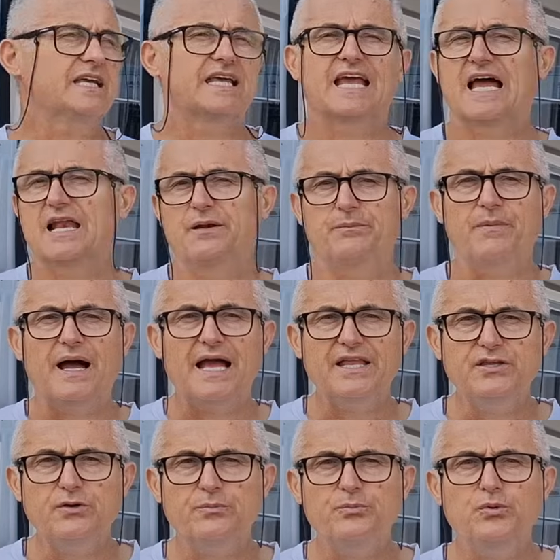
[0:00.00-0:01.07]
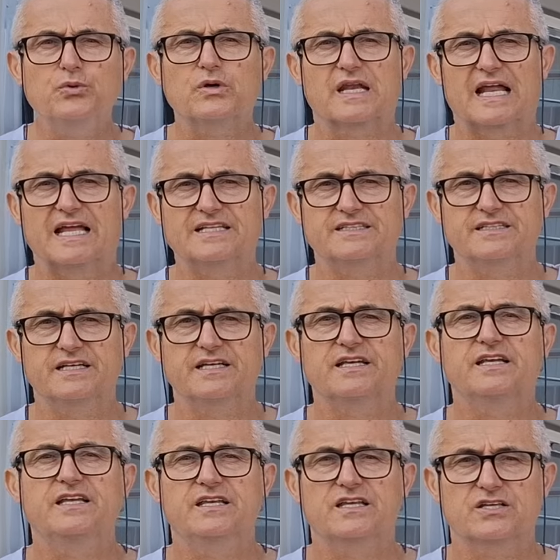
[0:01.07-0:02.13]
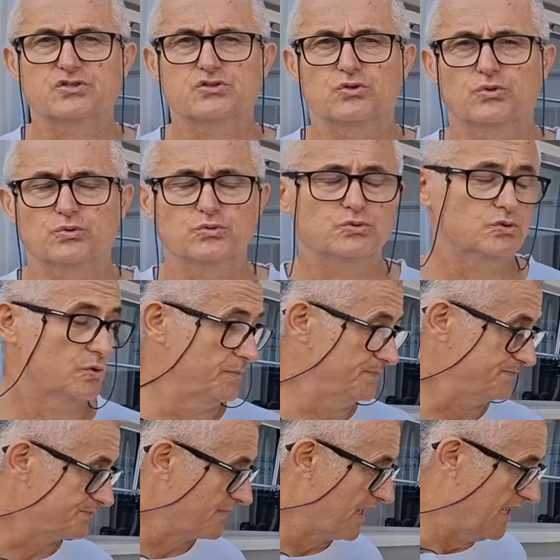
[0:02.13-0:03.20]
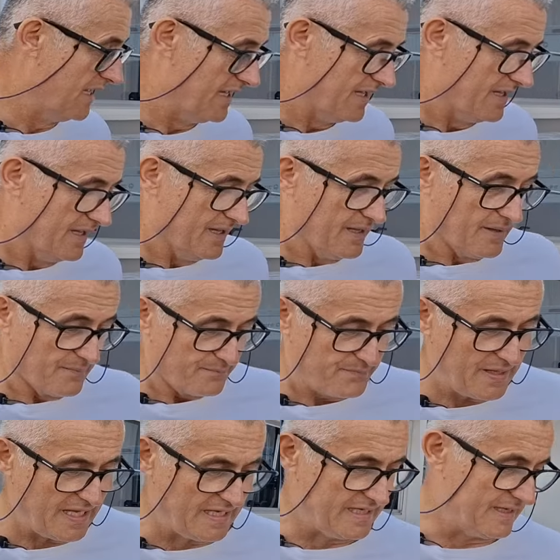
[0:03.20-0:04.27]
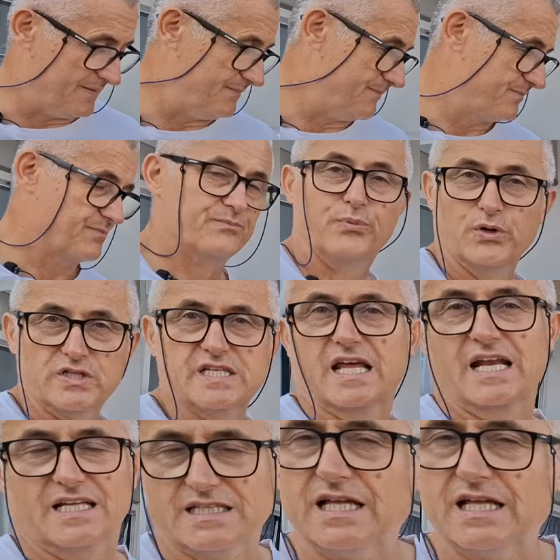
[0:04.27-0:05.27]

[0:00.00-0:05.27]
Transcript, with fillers: che ha il bagno più grande in assoluto. Bene, poi sarà da